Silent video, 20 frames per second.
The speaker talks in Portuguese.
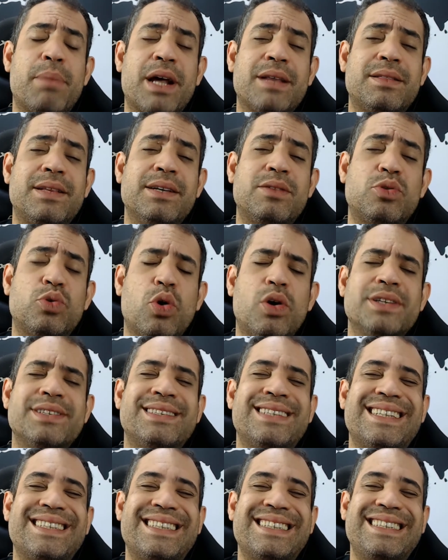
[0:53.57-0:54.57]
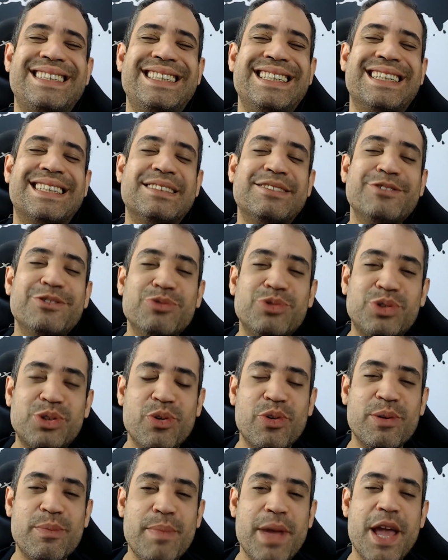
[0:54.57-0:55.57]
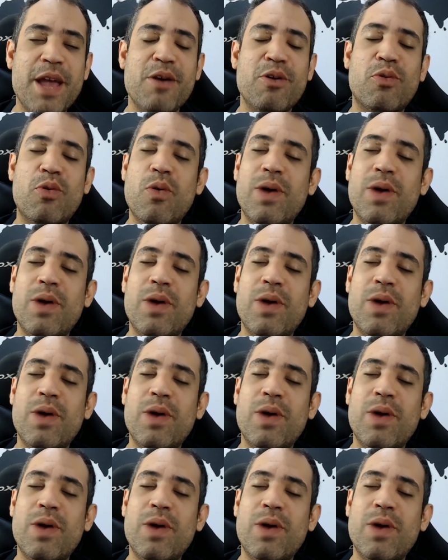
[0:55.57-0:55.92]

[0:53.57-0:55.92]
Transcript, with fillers: para ter todas essas dicas no seu e-mail